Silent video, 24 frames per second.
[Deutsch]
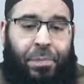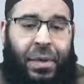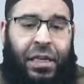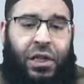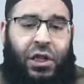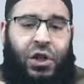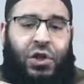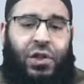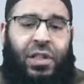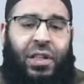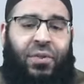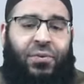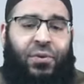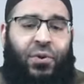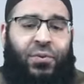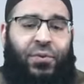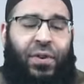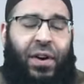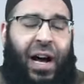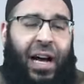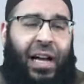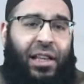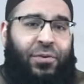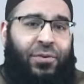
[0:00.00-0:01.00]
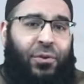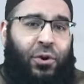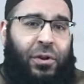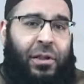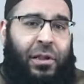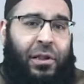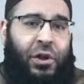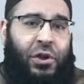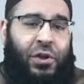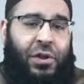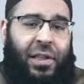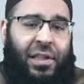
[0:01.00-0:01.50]
bin ich dafür
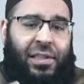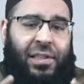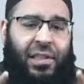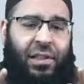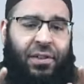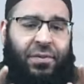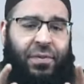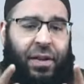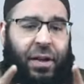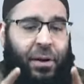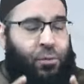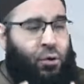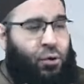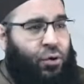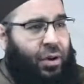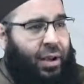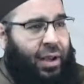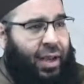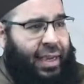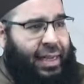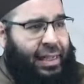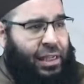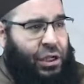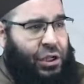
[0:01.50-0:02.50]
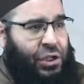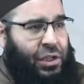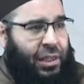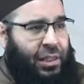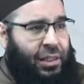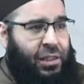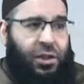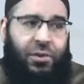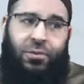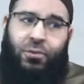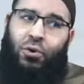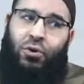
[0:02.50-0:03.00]
verantwortlich, dass die Werbung
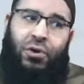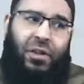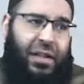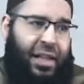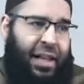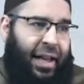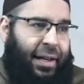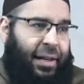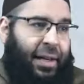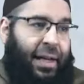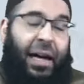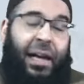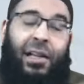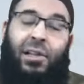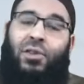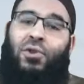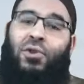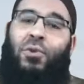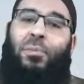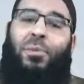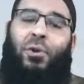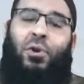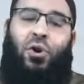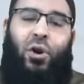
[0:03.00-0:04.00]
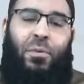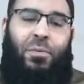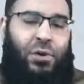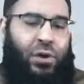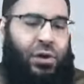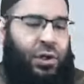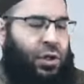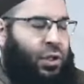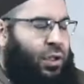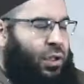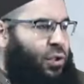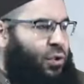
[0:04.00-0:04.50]
eingeschaltet wurde? Nein. Also bekomme ich
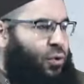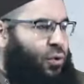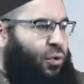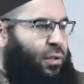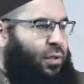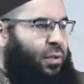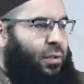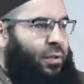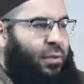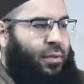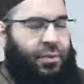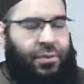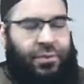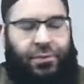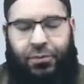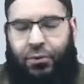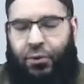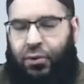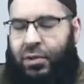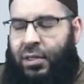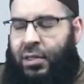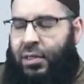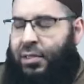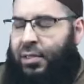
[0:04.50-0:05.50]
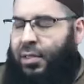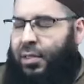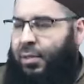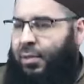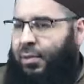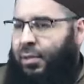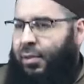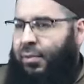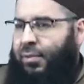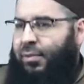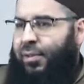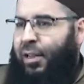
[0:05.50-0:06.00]
nicht die Sünden für diese
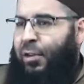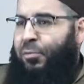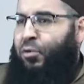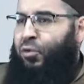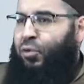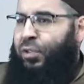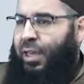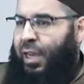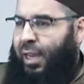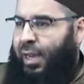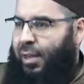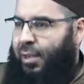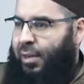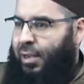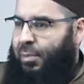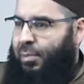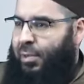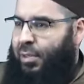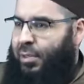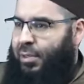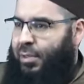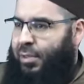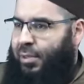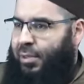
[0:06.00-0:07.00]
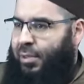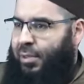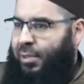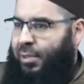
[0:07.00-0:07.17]
Werbung, die haram ist.